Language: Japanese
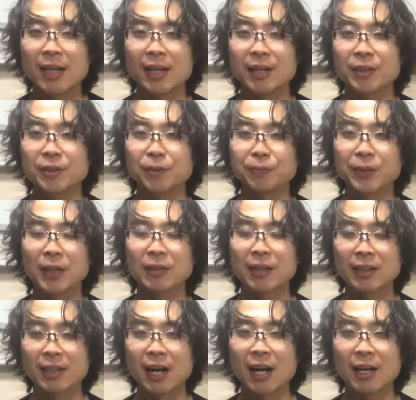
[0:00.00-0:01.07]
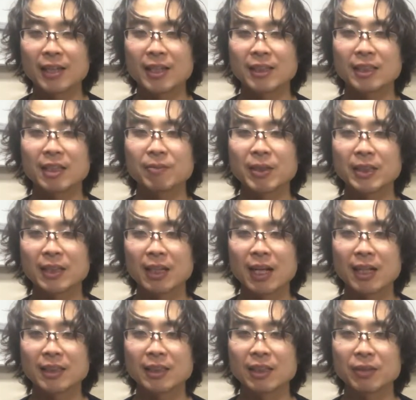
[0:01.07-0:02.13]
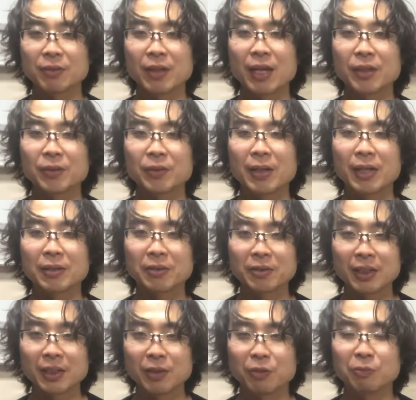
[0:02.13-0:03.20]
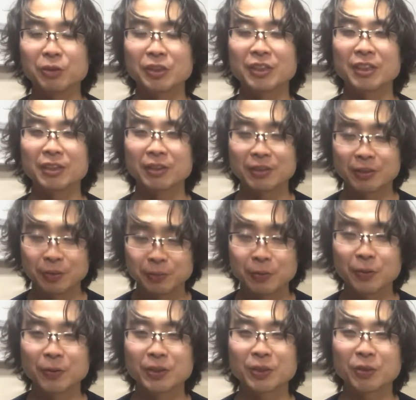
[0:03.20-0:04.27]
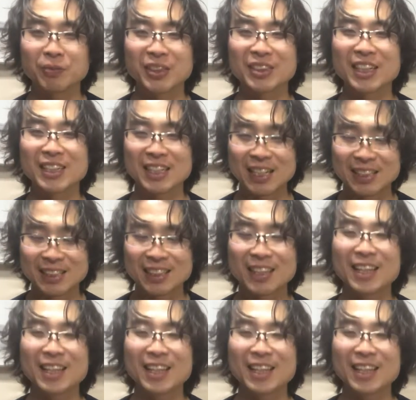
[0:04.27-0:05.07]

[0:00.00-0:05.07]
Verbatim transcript: えー、興味のある方いらっしゃいましたら下の概要欄よりお申しお申し込みください